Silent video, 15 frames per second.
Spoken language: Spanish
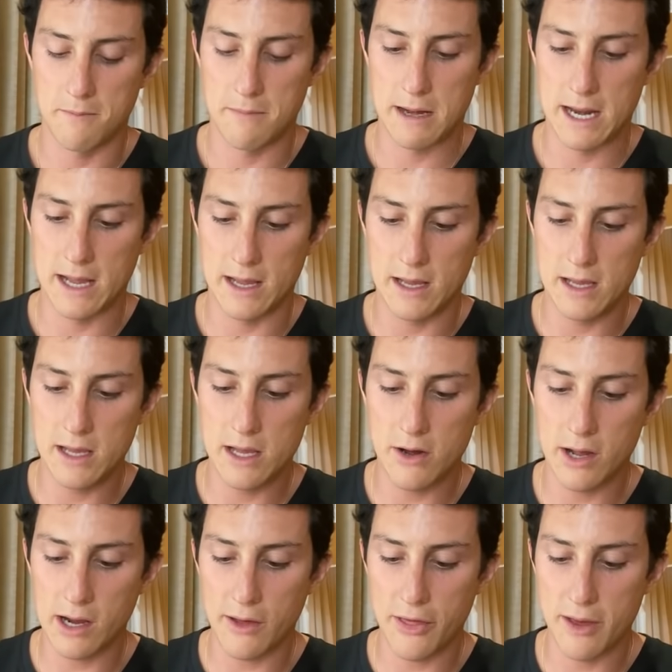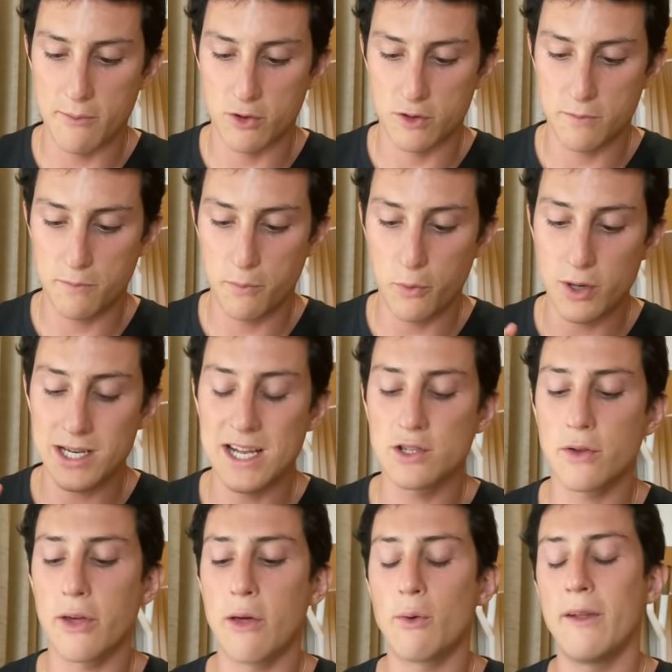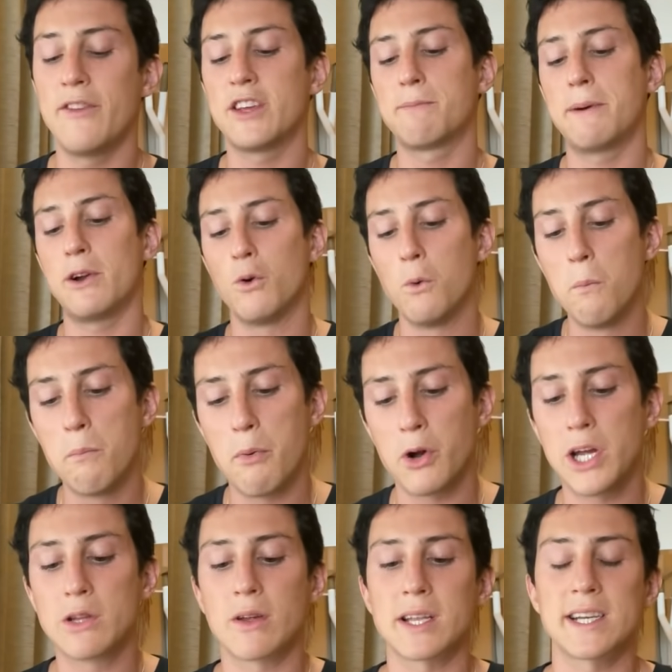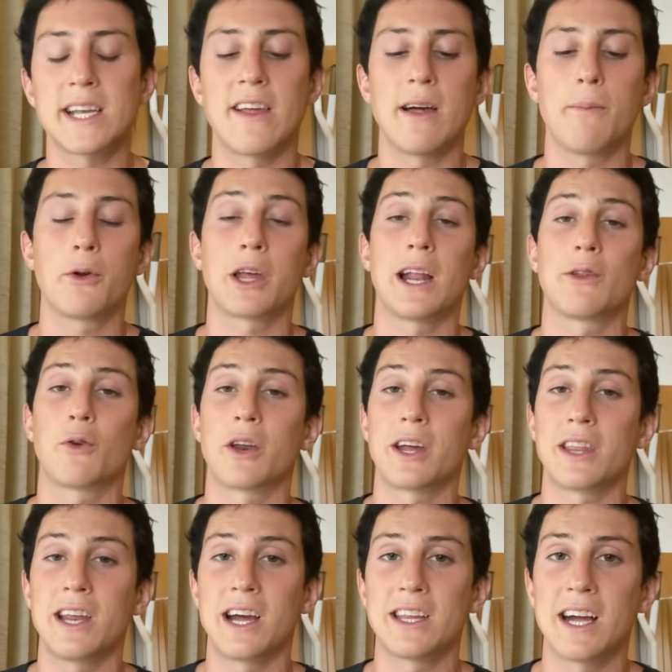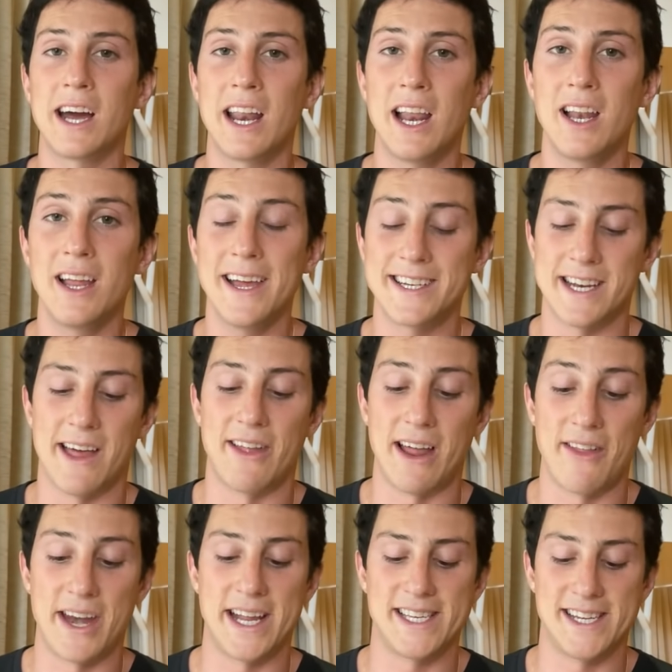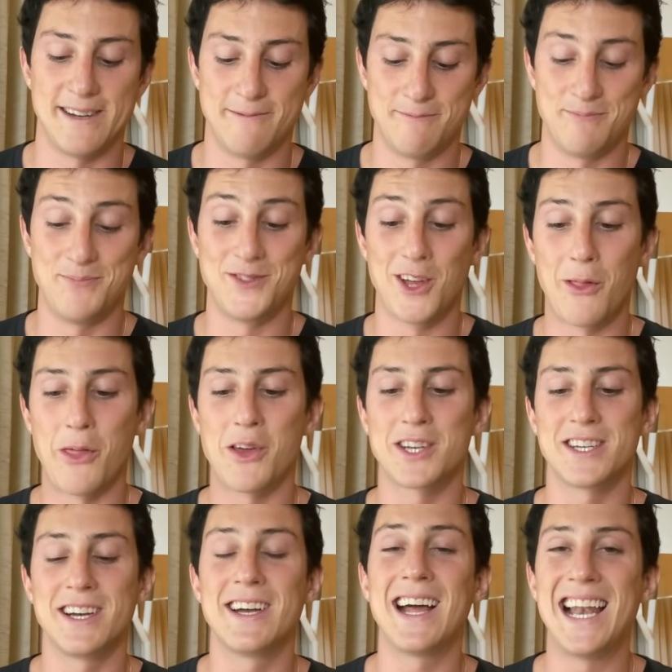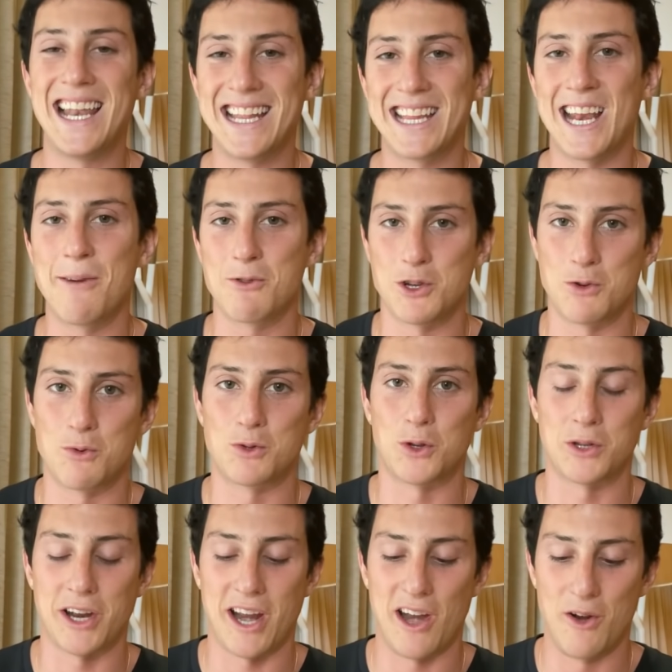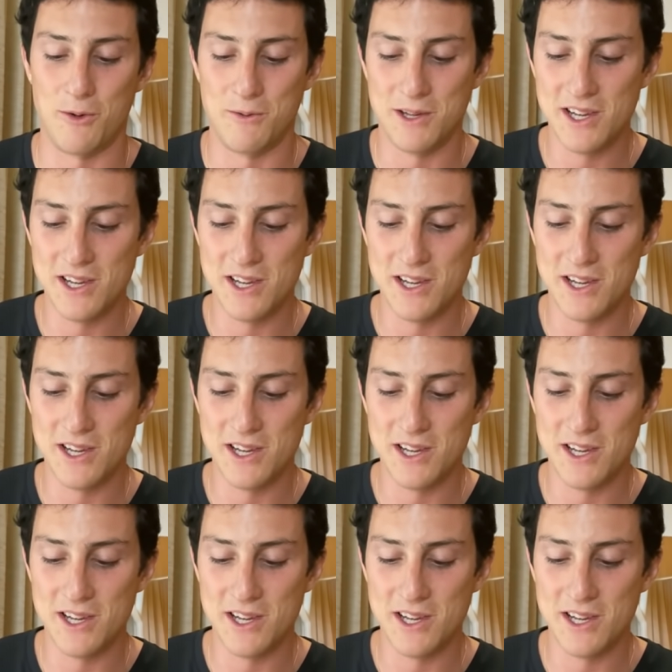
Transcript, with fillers: Vale, ¿y ahora qué hacemos? Pues la choza de duendes, pero un poquito atrasada porque la torre que tiene que atacar él es la de la derecha. Entonces, le tenemos en nuestro terreno.